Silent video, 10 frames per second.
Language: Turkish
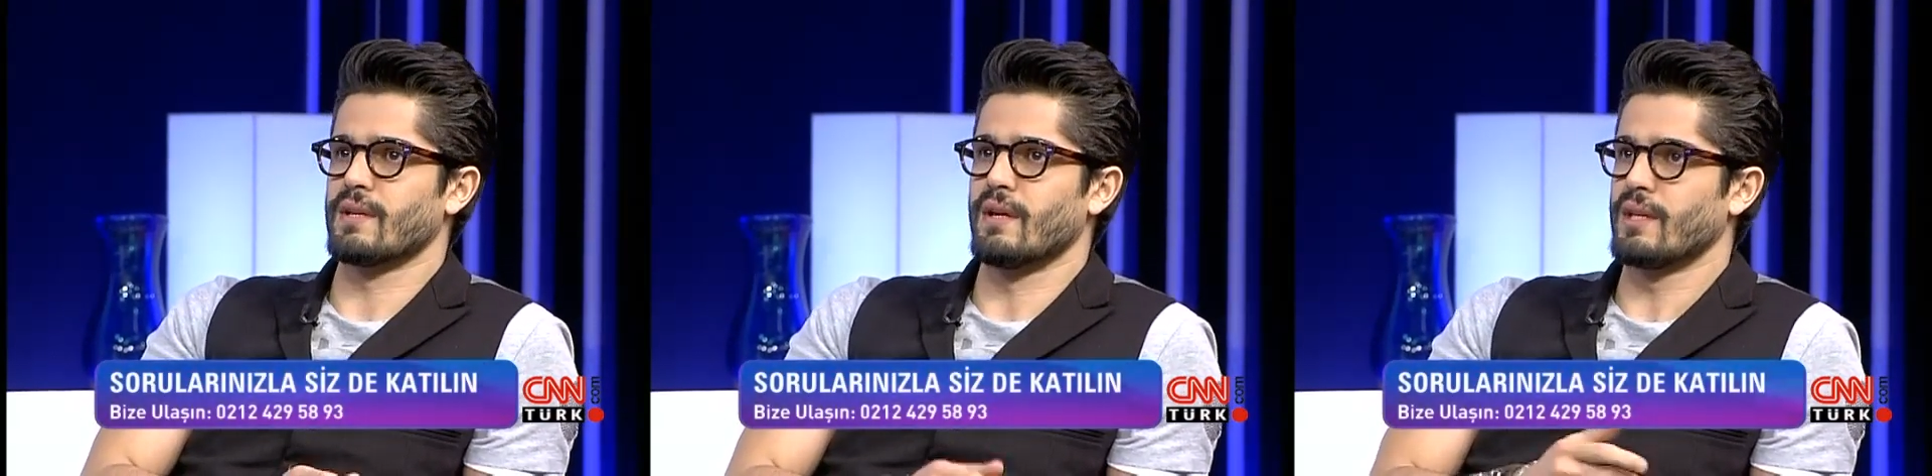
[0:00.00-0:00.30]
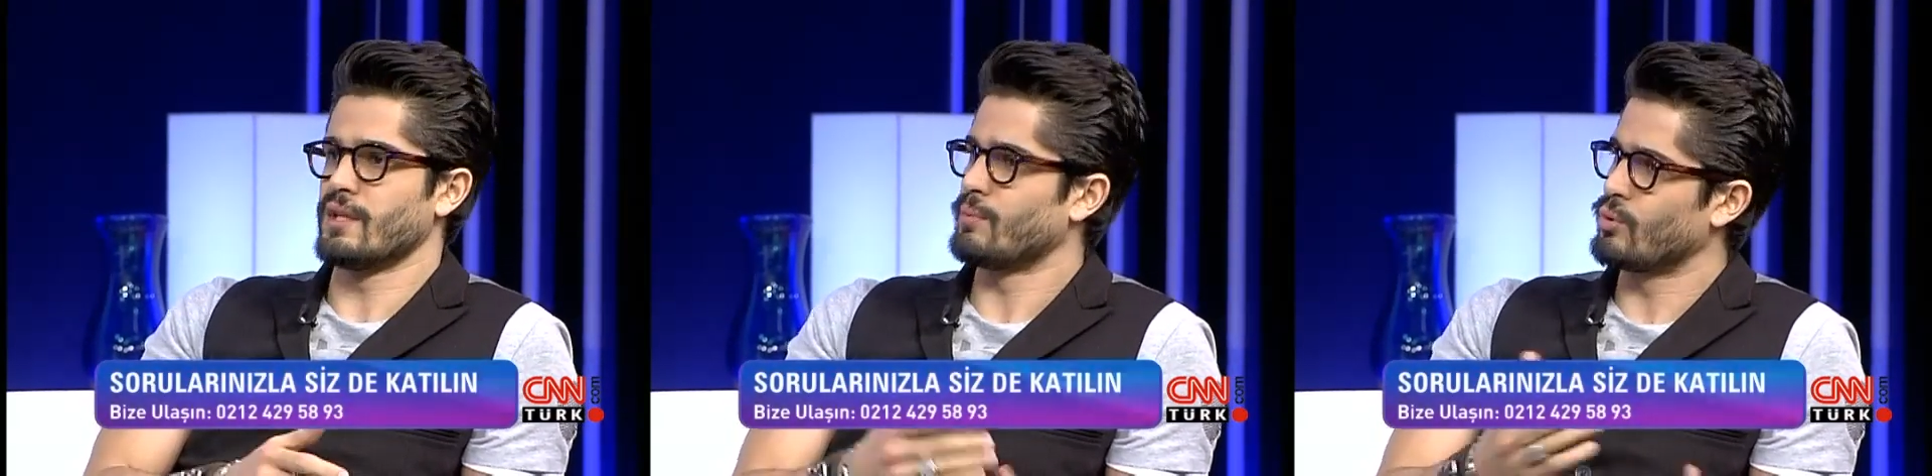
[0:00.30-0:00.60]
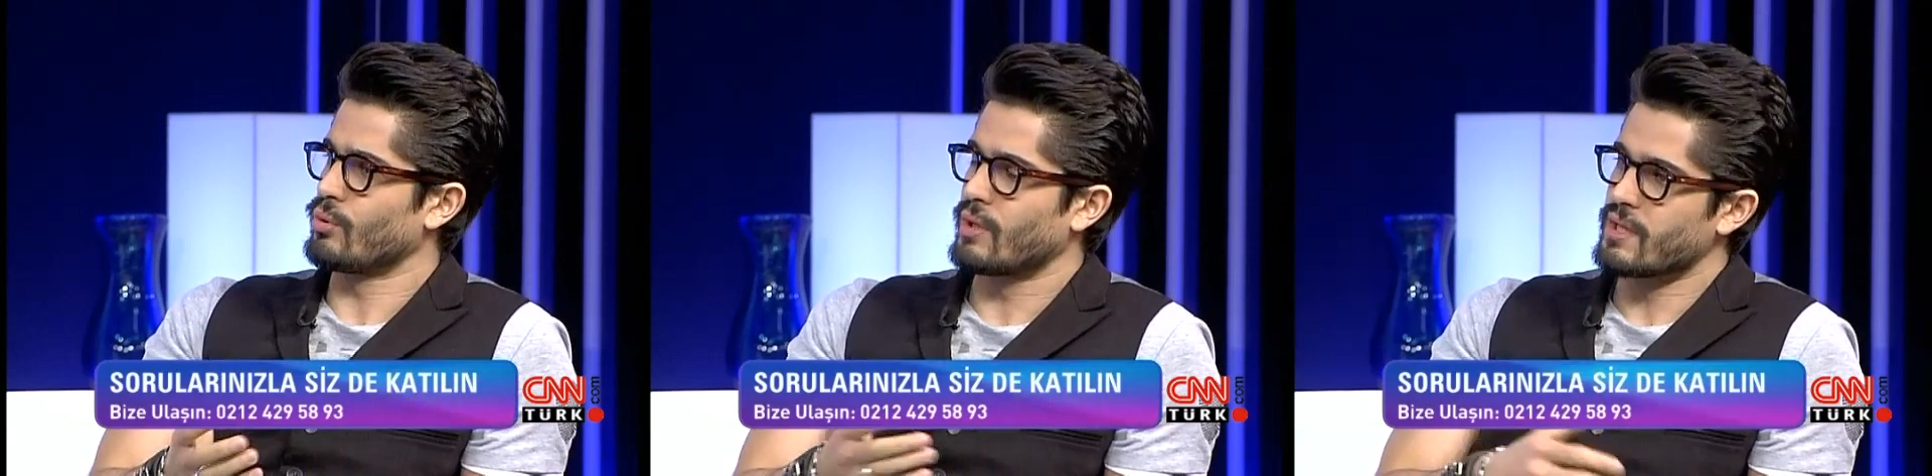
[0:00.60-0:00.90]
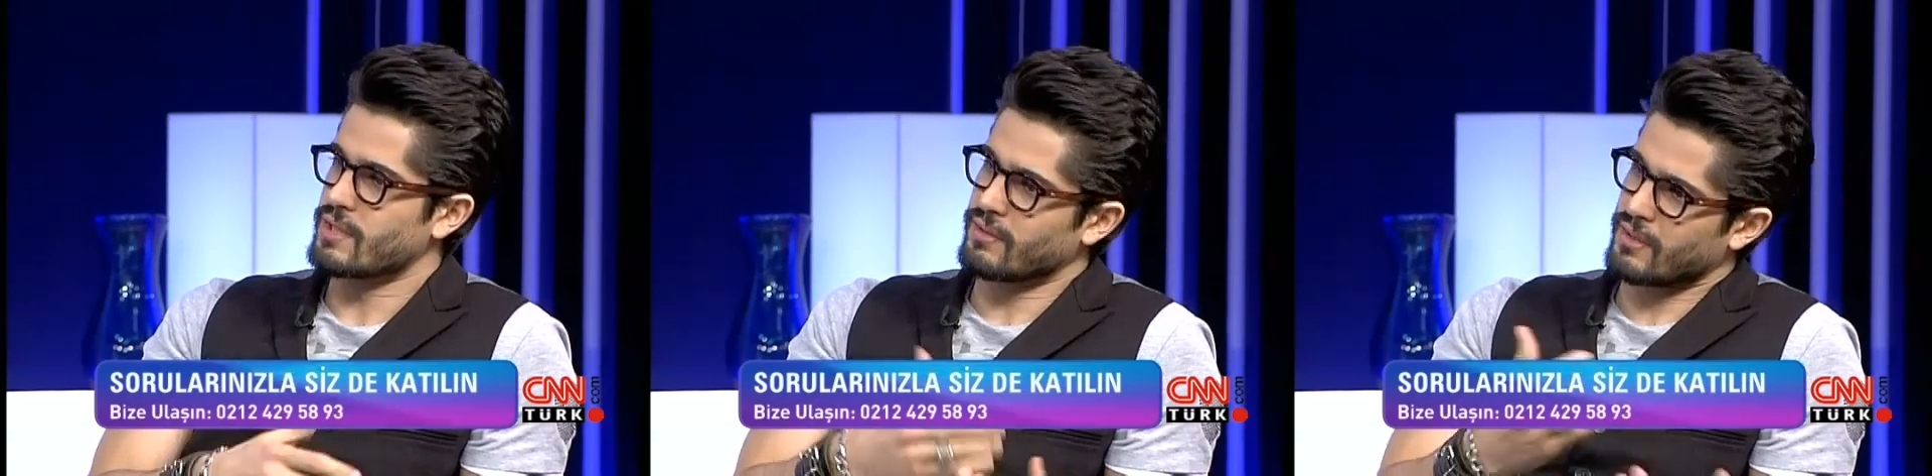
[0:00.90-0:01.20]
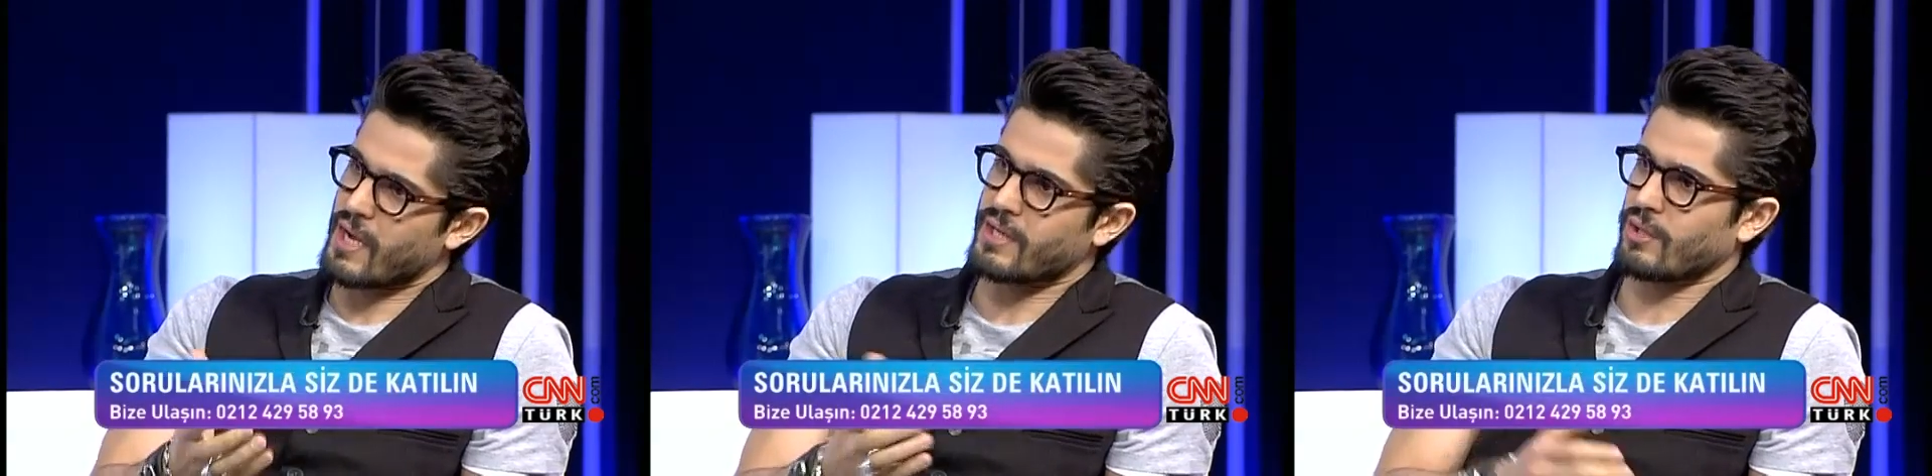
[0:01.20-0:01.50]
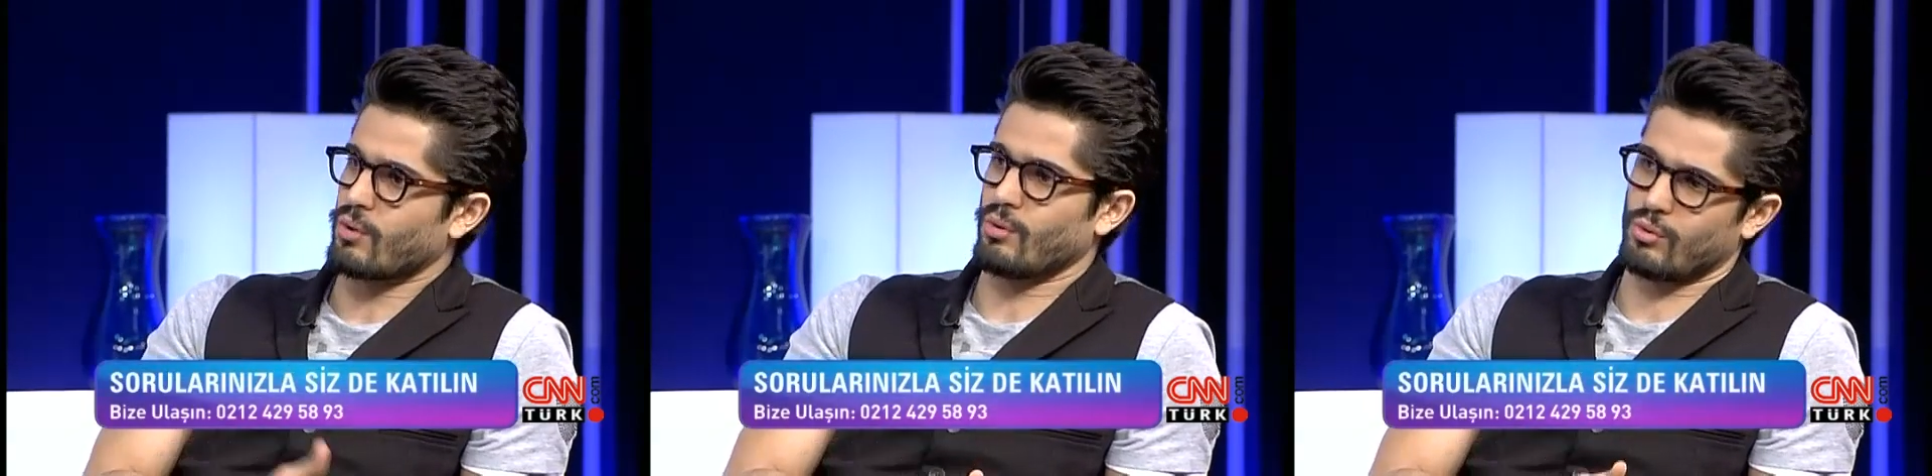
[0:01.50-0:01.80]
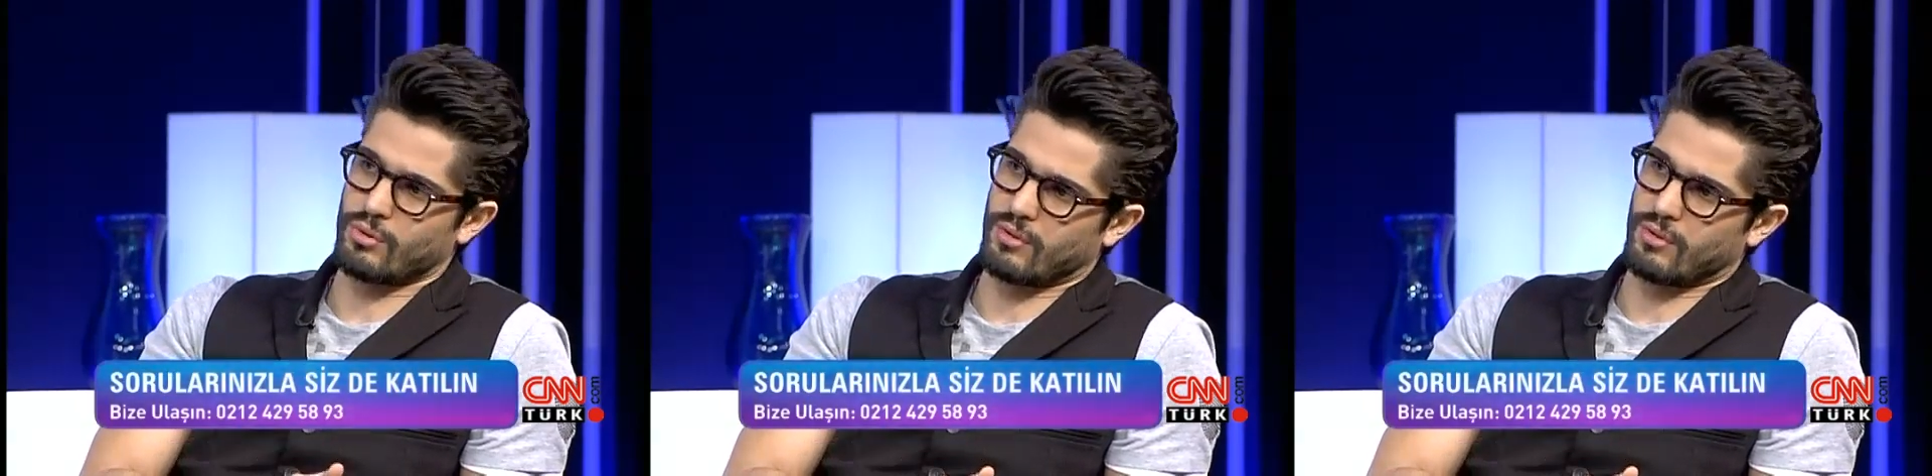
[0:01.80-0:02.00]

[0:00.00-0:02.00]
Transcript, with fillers: E, Keş bir Türk gencin gerçek öyküsünü